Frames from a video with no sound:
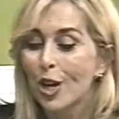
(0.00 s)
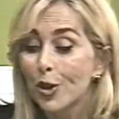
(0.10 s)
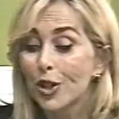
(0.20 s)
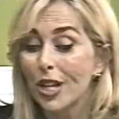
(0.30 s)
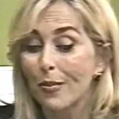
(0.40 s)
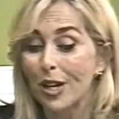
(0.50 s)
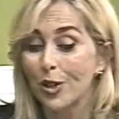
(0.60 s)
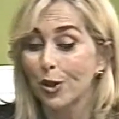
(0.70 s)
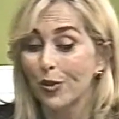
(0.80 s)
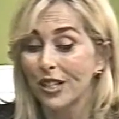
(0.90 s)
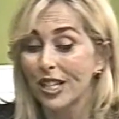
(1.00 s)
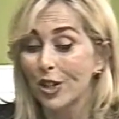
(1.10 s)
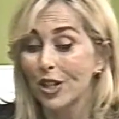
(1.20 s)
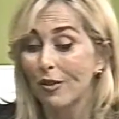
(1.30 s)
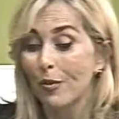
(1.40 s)
justamente quando você
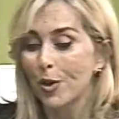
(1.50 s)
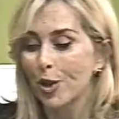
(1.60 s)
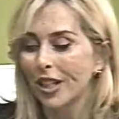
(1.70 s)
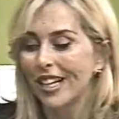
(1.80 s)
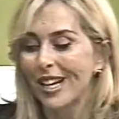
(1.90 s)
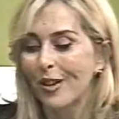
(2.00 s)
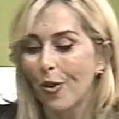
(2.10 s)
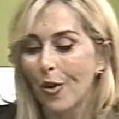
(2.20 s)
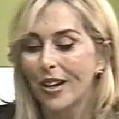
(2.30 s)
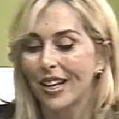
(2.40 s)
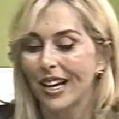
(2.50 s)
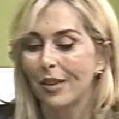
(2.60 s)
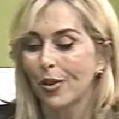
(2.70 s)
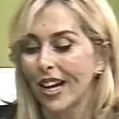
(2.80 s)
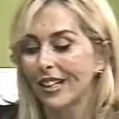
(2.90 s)
estava mostrando aquele homem que a
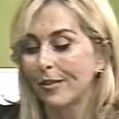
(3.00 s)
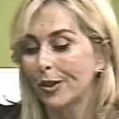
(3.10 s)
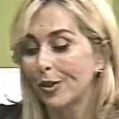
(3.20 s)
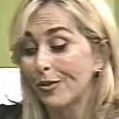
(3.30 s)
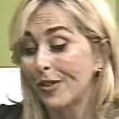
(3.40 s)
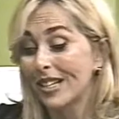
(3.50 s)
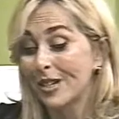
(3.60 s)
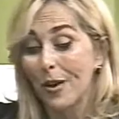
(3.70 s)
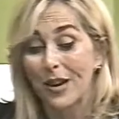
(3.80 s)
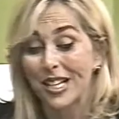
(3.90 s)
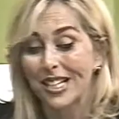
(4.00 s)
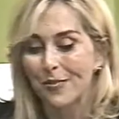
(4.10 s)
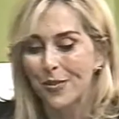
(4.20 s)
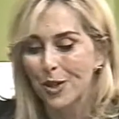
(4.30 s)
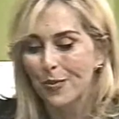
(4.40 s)
namorada mandou ele fazer uma plástica
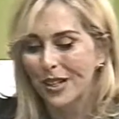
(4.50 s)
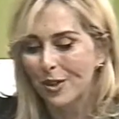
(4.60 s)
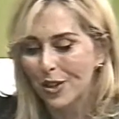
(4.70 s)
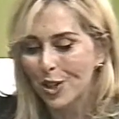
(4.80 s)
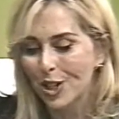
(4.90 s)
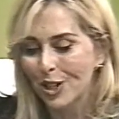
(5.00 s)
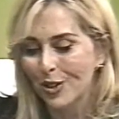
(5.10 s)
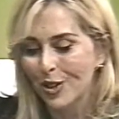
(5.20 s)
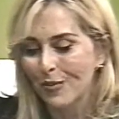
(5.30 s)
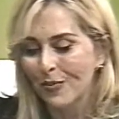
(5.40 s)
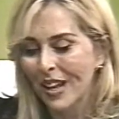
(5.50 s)
depois que perdeu 20 quilos.